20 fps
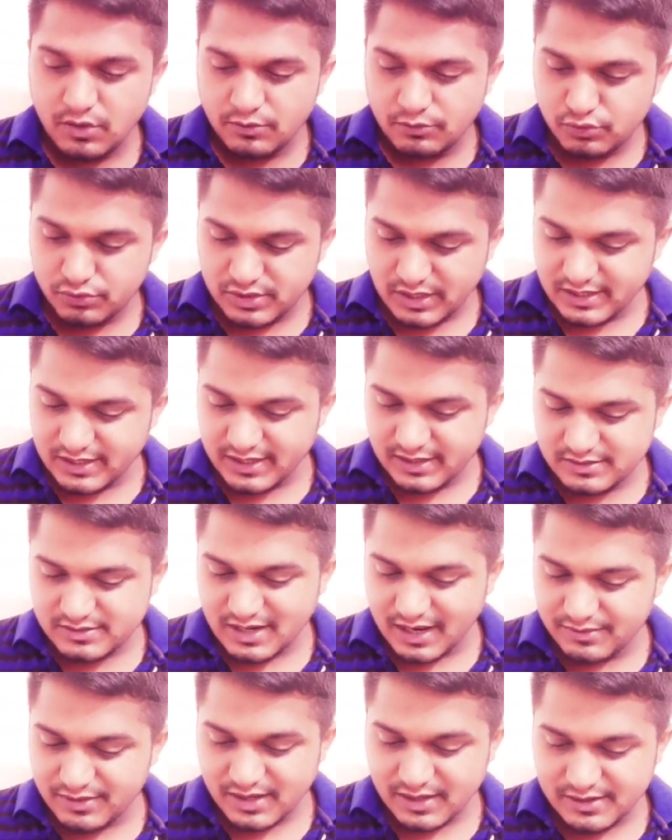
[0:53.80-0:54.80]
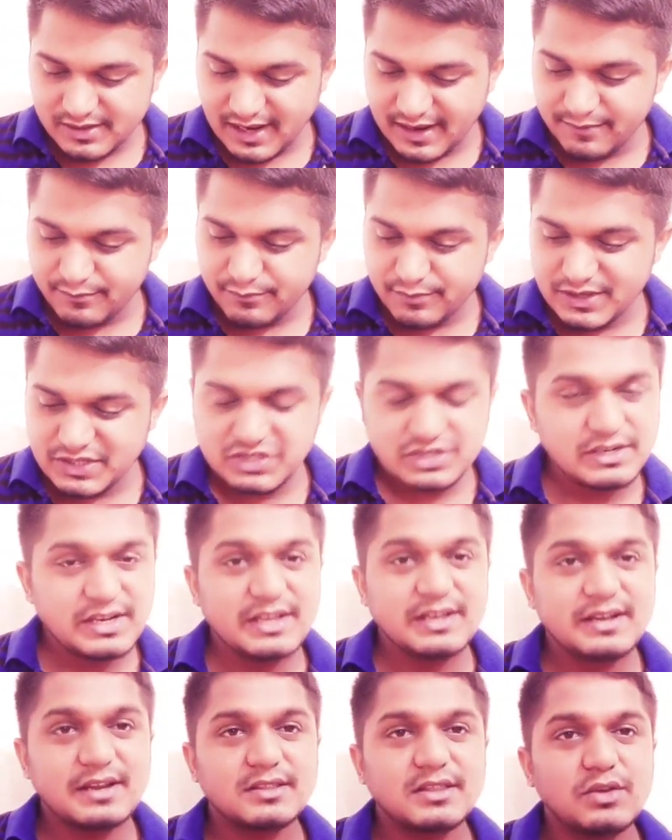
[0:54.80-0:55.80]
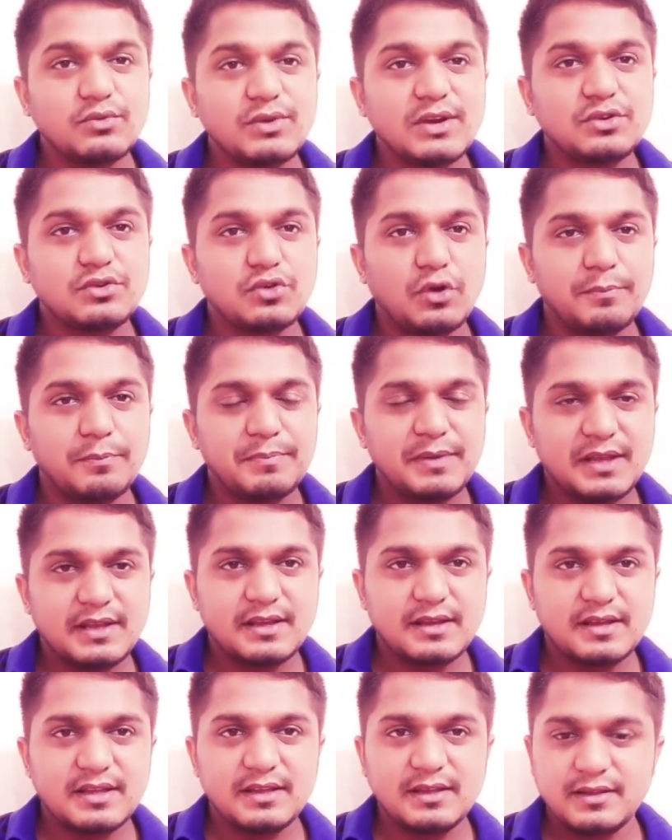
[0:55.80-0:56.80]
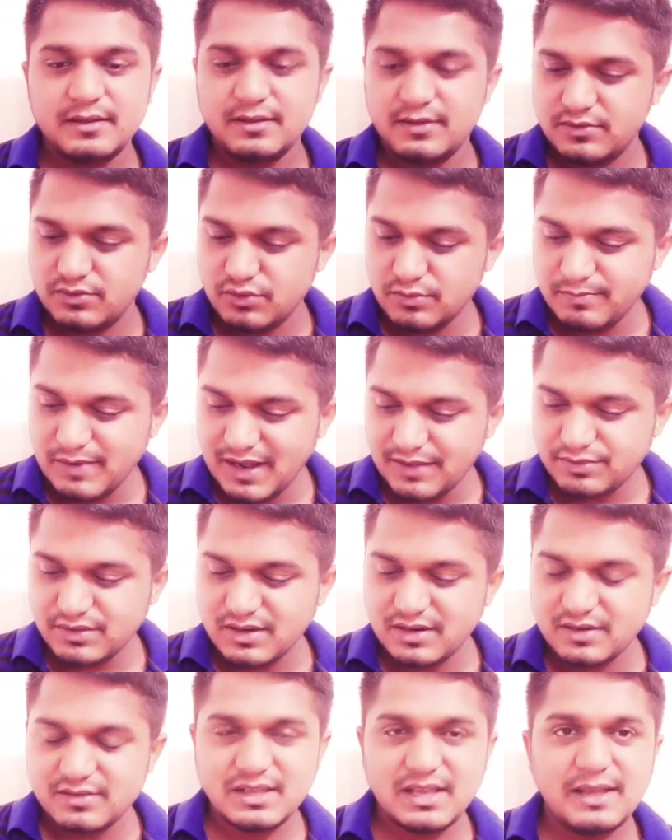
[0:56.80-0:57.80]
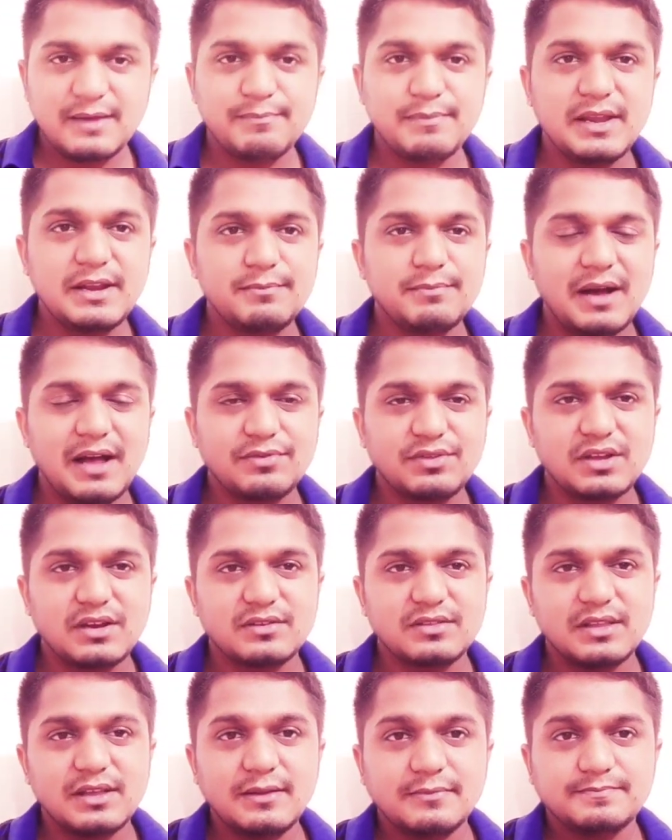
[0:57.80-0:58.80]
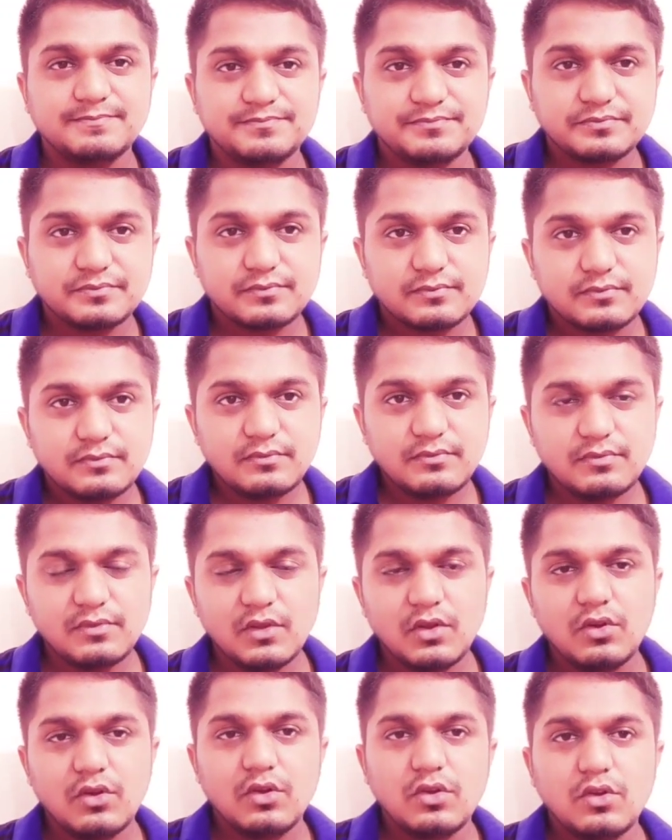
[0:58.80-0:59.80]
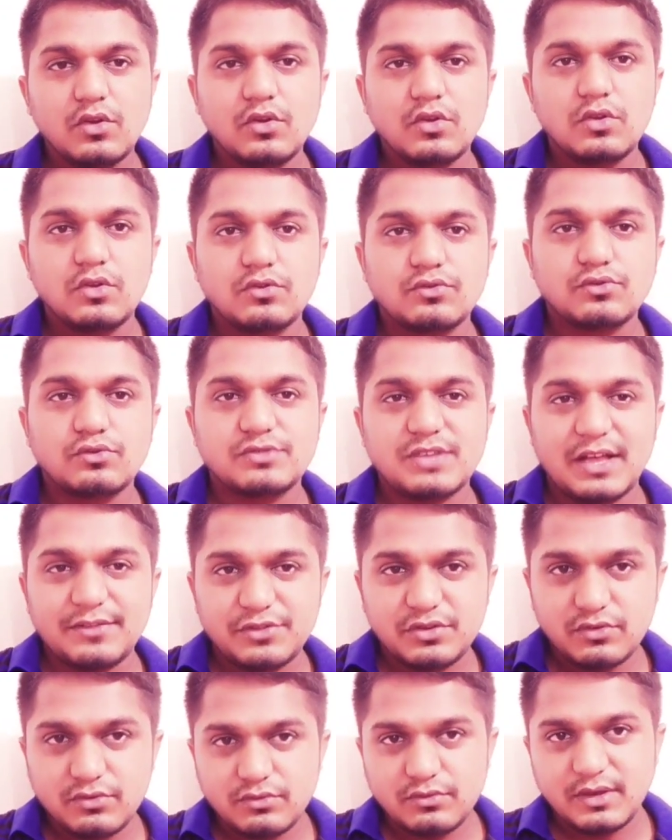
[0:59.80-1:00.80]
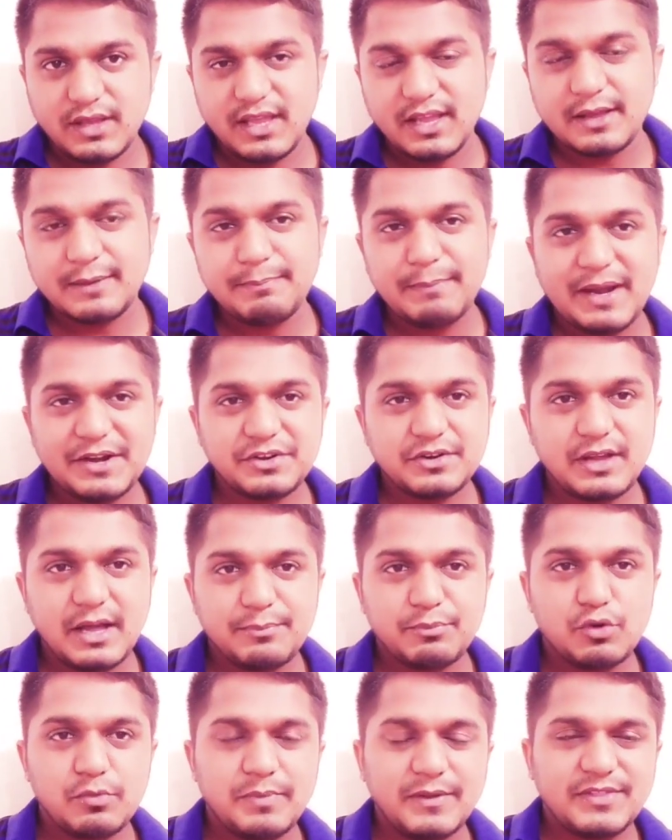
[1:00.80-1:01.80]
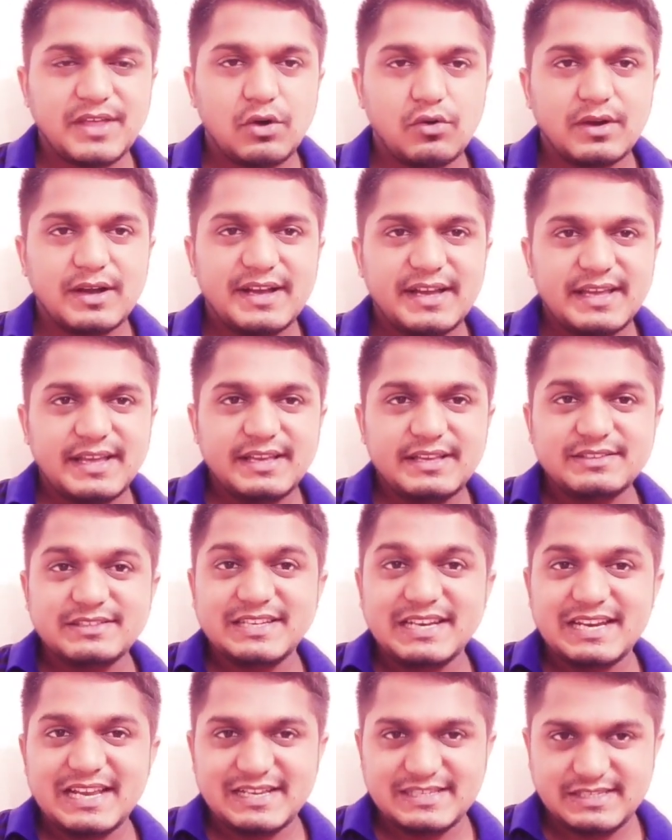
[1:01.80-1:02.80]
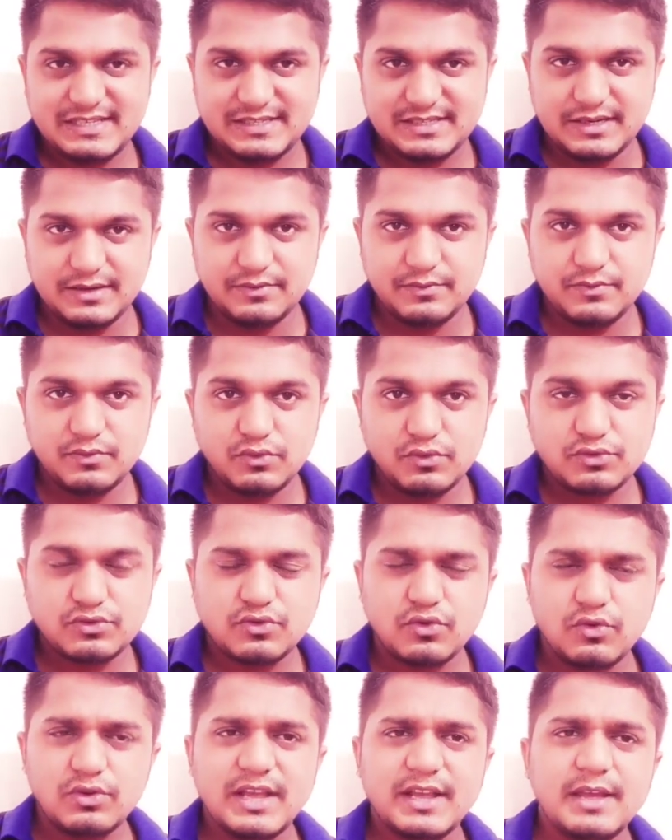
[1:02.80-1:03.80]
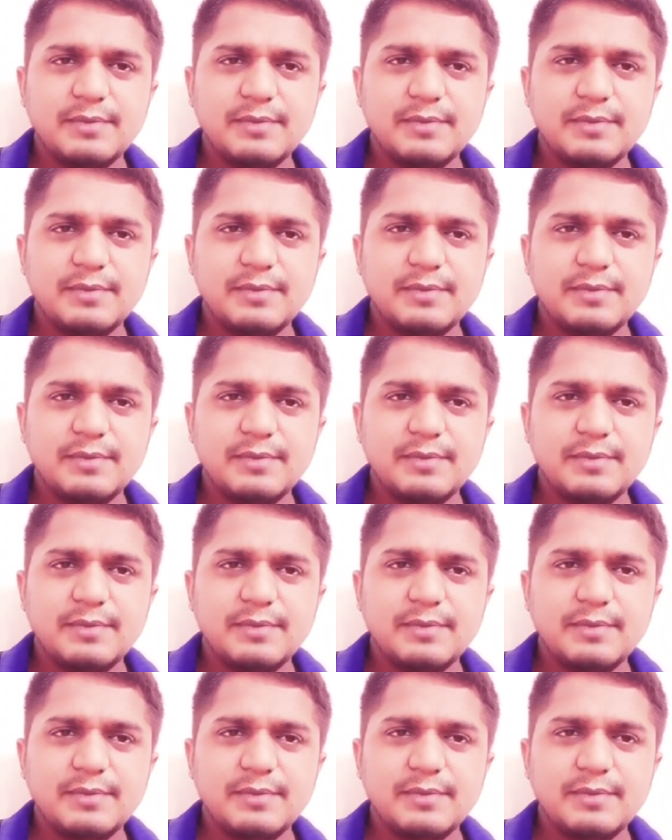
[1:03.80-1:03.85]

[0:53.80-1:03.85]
तो चलिए ज़्यादा टाइम वेस्ट नहीं करते हुए टॉपिक की जो बात करते हैं मेन बात करते हैं तो साथियों एक मैटर आपको पता होगा एज रिलैक्सेशन उसको लेके